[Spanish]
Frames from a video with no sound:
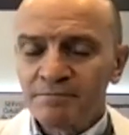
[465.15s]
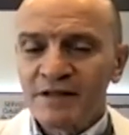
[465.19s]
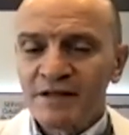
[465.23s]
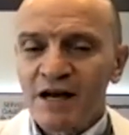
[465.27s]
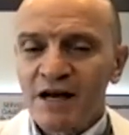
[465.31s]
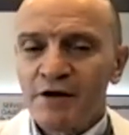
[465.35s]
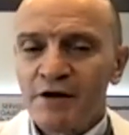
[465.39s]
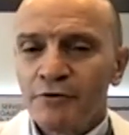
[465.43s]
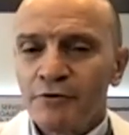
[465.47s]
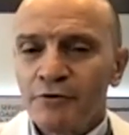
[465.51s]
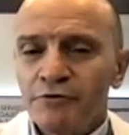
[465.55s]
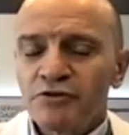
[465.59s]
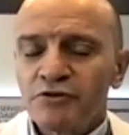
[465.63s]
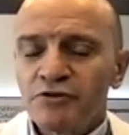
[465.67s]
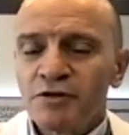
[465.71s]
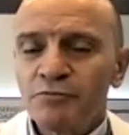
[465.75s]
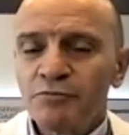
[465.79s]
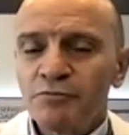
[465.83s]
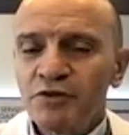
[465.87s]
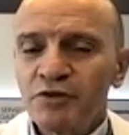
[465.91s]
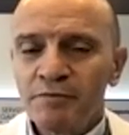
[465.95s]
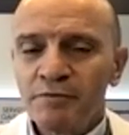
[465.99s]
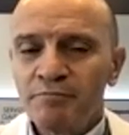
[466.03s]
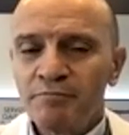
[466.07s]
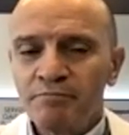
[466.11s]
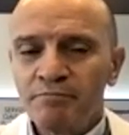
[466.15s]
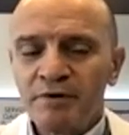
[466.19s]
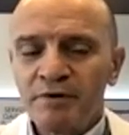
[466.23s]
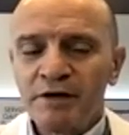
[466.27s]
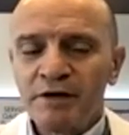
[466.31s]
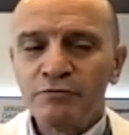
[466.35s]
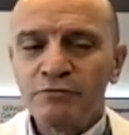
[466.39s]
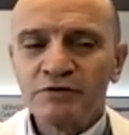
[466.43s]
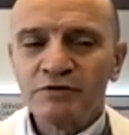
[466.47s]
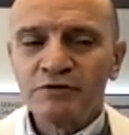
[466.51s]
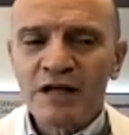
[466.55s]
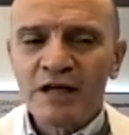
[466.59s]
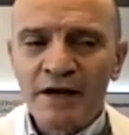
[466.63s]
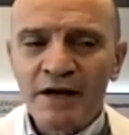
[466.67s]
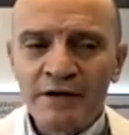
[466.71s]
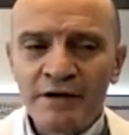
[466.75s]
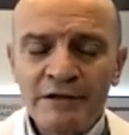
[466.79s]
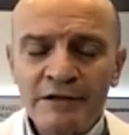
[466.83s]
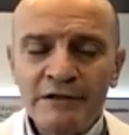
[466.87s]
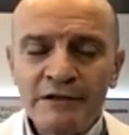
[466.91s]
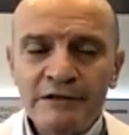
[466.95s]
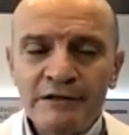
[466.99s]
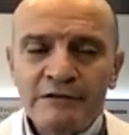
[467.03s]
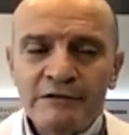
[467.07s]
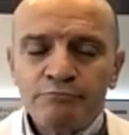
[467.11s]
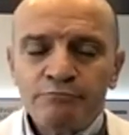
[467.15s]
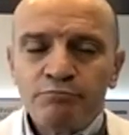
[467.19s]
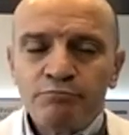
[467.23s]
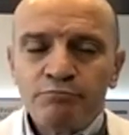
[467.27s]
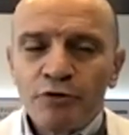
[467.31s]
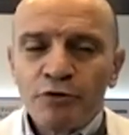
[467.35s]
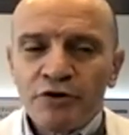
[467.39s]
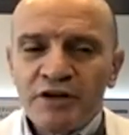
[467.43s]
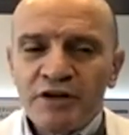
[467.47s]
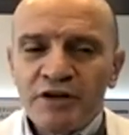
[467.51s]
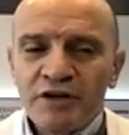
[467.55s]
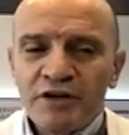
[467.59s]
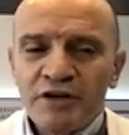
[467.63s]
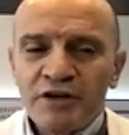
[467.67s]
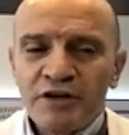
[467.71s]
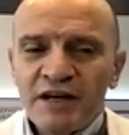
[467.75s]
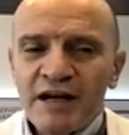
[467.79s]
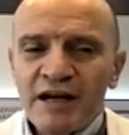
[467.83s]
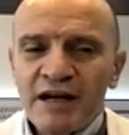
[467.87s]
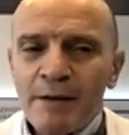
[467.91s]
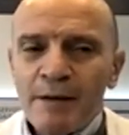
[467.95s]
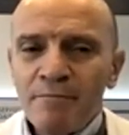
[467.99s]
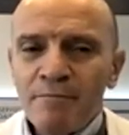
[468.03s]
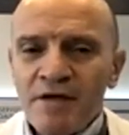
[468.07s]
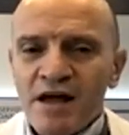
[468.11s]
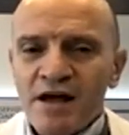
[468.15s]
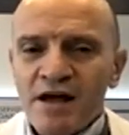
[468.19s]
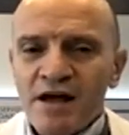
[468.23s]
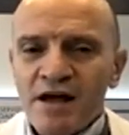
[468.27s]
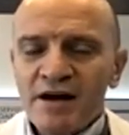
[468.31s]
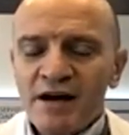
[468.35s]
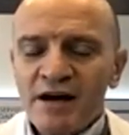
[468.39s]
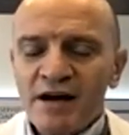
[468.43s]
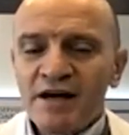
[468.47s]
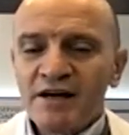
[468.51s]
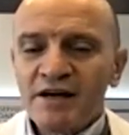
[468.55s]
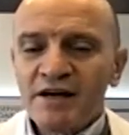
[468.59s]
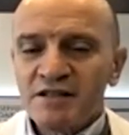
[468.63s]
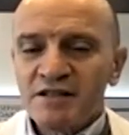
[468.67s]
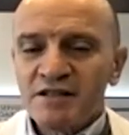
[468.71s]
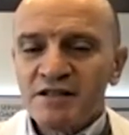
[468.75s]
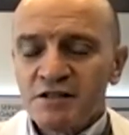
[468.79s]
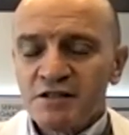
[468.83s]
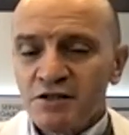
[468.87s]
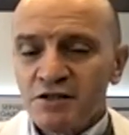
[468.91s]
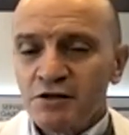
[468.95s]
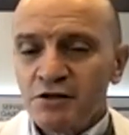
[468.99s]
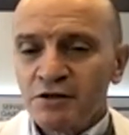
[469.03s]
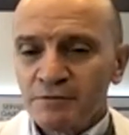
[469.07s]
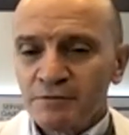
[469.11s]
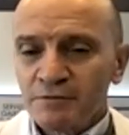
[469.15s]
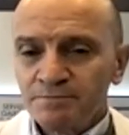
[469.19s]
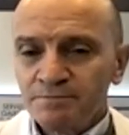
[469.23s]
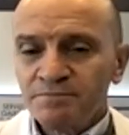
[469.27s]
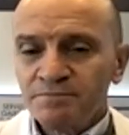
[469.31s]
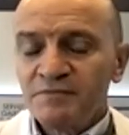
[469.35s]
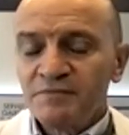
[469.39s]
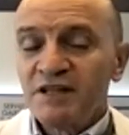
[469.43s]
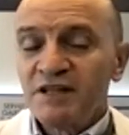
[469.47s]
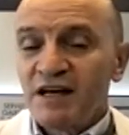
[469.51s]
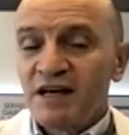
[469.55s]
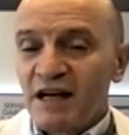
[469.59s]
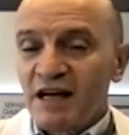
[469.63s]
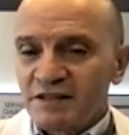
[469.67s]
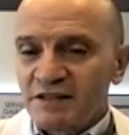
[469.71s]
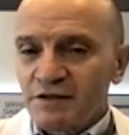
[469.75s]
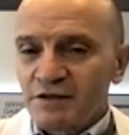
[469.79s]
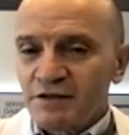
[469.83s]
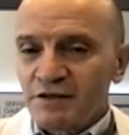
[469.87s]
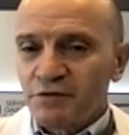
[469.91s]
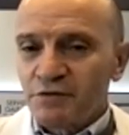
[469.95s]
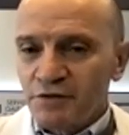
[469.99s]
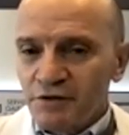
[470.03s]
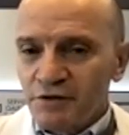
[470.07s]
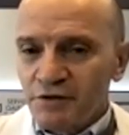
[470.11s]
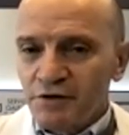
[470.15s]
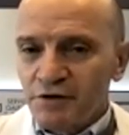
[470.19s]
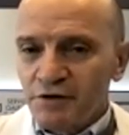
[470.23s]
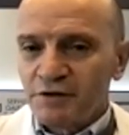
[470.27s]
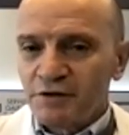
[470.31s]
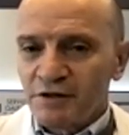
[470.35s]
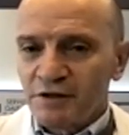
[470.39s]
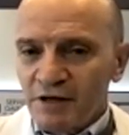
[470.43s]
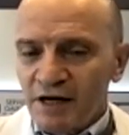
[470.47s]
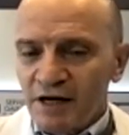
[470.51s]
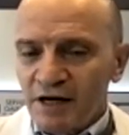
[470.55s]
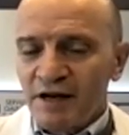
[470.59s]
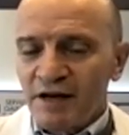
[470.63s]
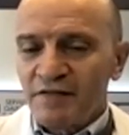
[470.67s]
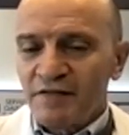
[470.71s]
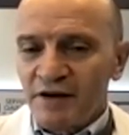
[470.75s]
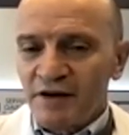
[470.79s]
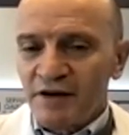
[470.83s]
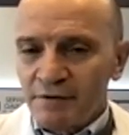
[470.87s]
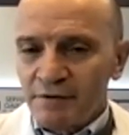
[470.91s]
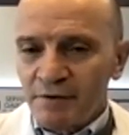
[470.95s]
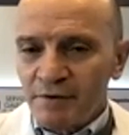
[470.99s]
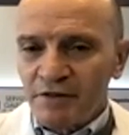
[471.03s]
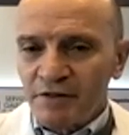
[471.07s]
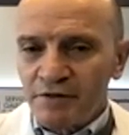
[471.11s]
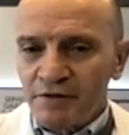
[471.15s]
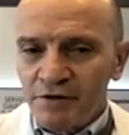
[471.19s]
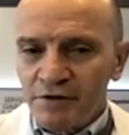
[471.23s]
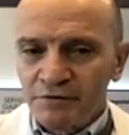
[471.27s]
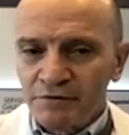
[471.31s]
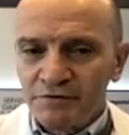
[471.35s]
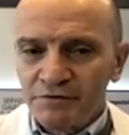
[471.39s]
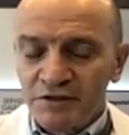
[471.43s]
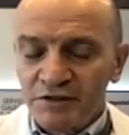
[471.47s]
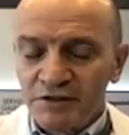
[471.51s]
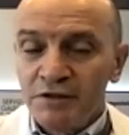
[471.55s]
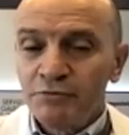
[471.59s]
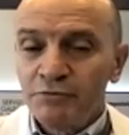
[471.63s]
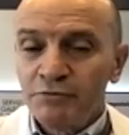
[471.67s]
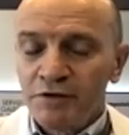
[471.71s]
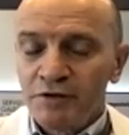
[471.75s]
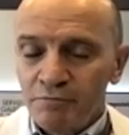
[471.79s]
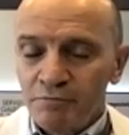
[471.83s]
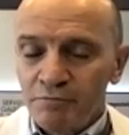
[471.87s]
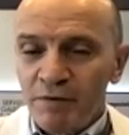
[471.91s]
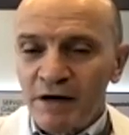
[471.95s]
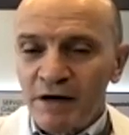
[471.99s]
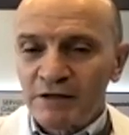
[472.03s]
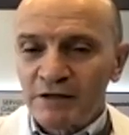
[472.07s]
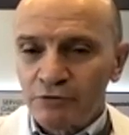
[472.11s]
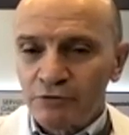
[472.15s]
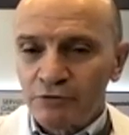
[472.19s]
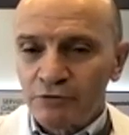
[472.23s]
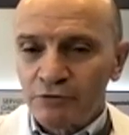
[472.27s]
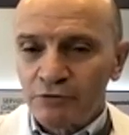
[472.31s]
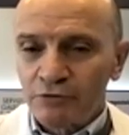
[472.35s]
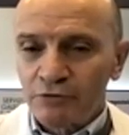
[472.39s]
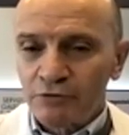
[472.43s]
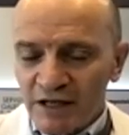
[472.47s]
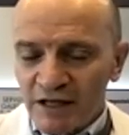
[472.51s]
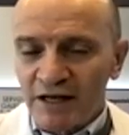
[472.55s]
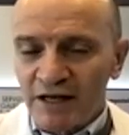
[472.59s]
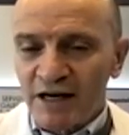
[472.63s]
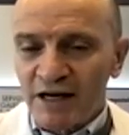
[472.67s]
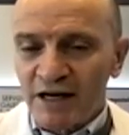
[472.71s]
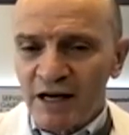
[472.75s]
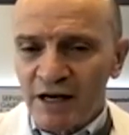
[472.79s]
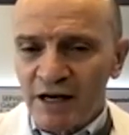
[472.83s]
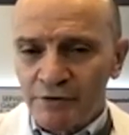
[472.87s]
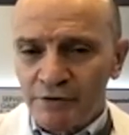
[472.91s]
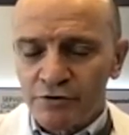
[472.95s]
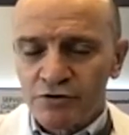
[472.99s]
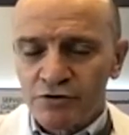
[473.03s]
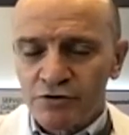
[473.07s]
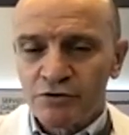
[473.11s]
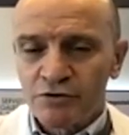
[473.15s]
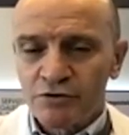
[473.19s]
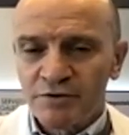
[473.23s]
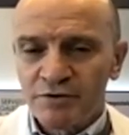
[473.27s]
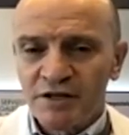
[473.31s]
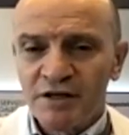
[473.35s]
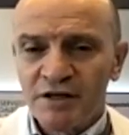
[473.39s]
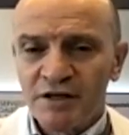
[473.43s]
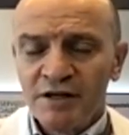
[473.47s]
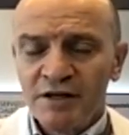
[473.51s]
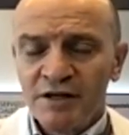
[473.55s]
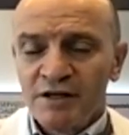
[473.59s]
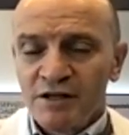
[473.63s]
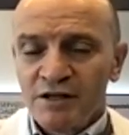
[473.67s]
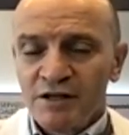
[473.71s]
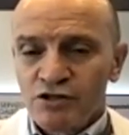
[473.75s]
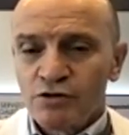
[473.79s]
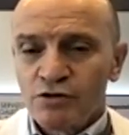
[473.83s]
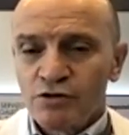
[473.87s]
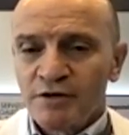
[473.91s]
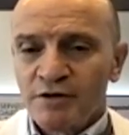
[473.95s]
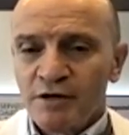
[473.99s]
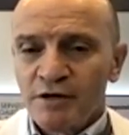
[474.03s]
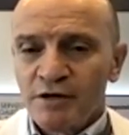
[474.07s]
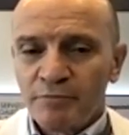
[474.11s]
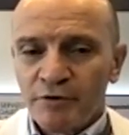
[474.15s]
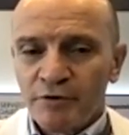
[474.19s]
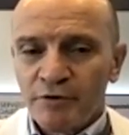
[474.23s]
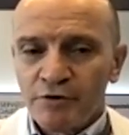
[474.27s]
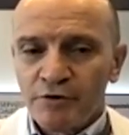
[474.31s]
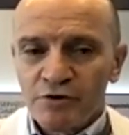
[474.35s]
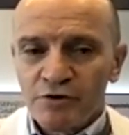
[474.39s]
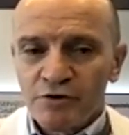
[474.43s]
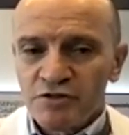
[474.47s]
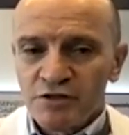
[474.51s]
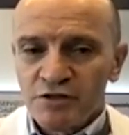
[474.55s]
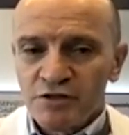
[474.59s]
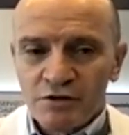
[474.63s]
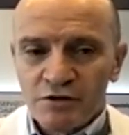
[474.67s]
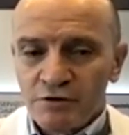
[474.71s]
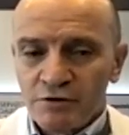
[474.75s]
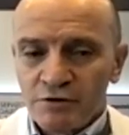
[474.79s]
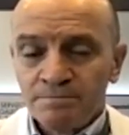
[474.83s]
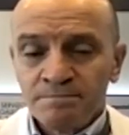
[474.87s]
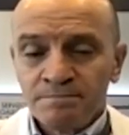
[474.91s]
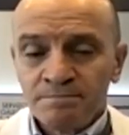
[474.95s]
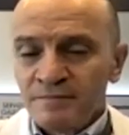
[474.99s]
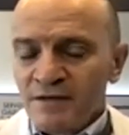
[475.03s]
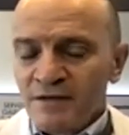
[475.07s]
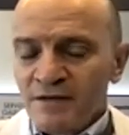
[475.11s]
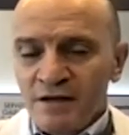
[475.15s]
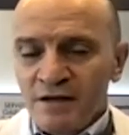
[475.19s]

Claro, uno se puede preguntar, por qué cambiar la gestión de la atención a la derivación tiene un impacto tan claro sobre, sobre el pronóstico.